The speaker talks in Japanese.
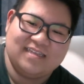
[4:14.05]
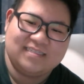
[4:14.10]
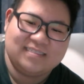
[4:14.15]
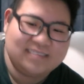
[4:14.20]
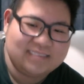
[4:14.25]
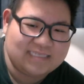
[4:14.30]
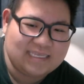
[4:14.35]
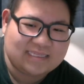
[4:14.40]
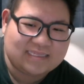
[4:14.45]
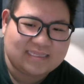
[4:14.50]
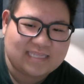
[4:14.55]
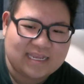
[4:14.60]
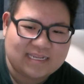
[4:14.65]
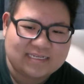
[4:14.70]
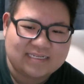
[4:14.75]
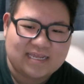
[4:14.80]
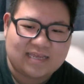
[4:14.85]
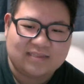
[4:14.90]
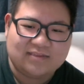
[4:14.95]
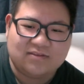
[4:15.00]
絶対
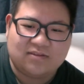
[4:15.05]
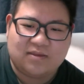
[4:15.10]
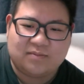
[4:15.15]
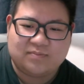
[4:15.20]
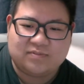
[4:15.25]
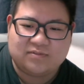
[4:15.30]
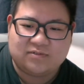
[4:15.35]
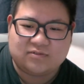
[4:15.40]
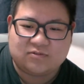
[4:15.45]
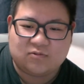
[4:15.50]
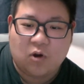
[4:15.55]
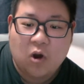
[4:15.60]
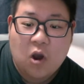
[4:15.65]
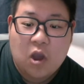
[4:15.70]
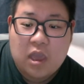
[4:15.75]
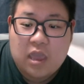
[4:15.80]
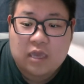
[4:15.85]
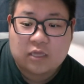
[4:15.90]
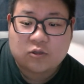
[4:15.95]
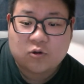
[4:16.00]
にないんだよな、ブルック。お、
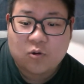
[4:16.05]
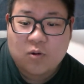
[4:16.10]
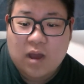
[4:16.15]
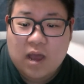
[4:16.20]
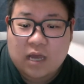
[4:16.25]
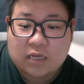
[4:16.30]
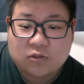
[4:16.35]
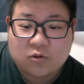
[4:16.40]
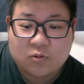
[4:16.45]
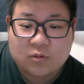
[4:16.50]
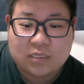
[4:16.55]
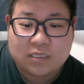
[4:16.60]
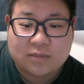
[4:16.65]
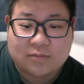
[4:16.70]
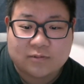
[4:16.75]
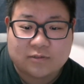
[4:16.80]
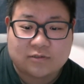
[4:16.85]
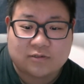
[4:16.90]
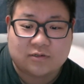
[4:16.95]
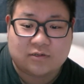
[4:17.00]

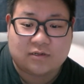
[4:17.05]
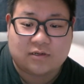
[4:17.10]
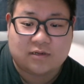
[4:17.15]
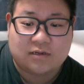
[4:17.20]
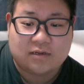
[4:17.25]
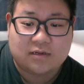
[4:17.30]
エドワード・ウィーブル